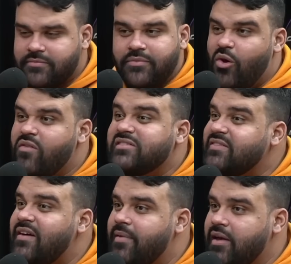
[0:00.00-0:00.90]
eu avançava a
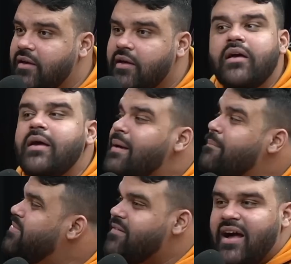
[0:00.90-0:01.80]
B.
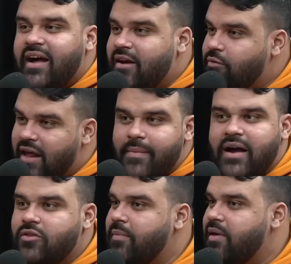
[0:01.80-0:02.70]
Dava na cara do cara marcando
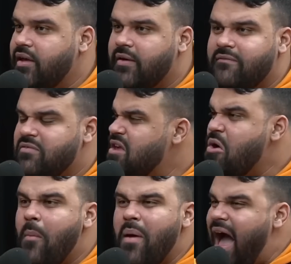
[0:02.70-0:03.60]
B. E eu
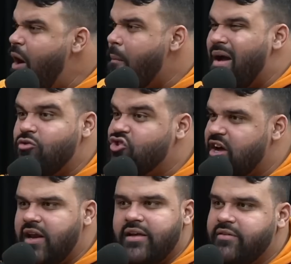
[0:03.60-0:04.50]
come... Aí eu, come... eu
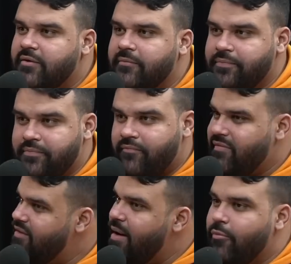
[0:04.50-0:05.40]
velho.
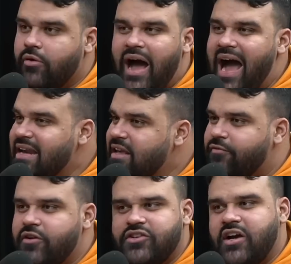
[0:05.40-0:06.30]
Acabou. Ali foi em
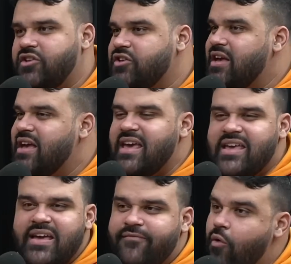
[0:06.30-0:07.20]
diante. E aí
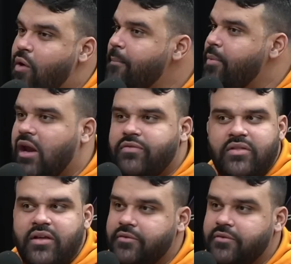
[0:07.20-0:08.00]
foi o campeonato inteiro.